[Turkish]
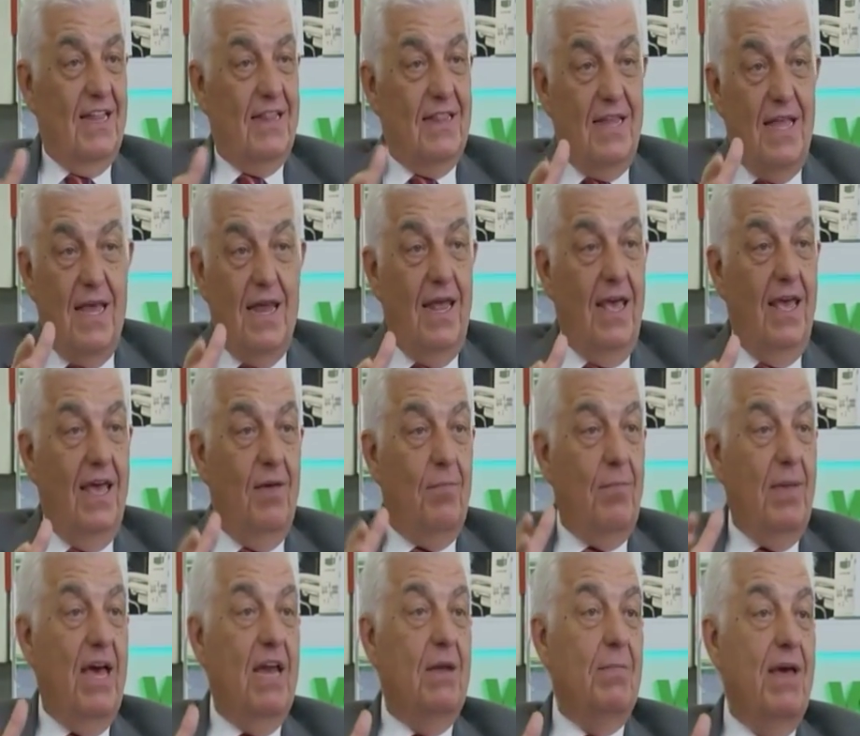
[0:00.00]
nereye
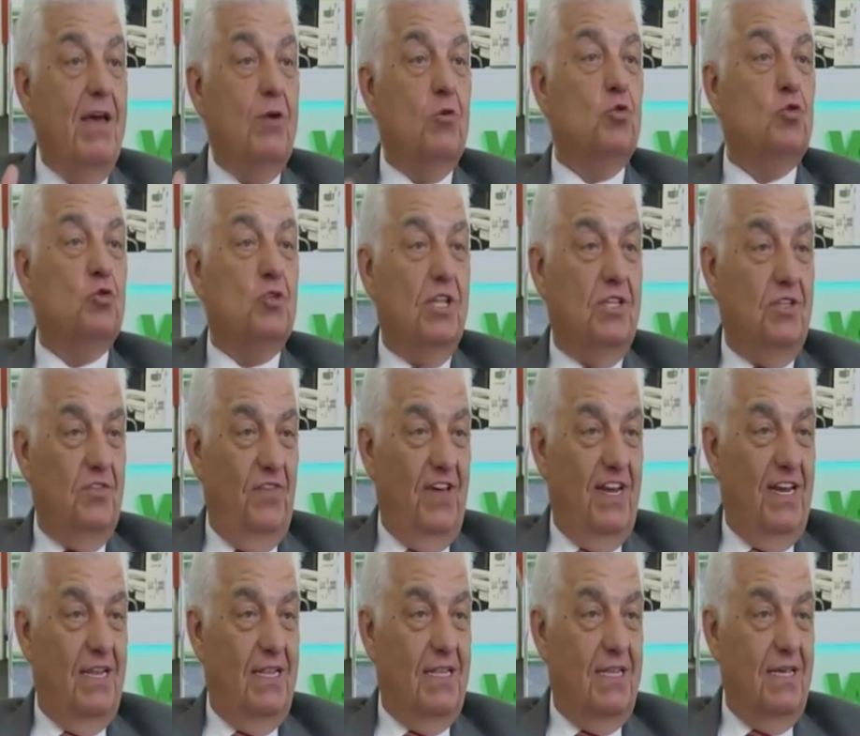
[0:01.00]
mermer ruhsatı
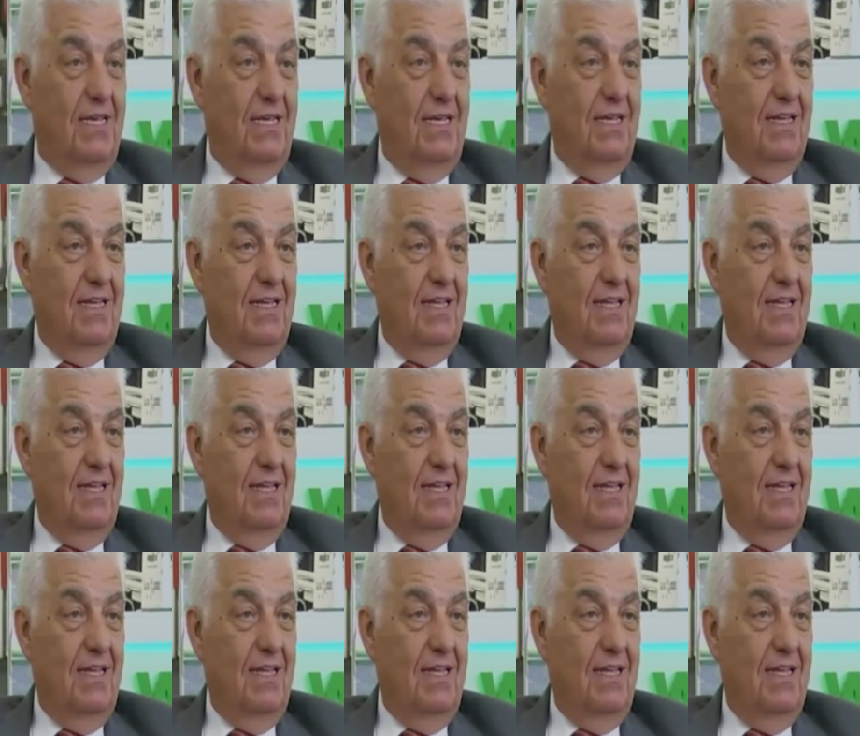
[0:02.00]
verildi,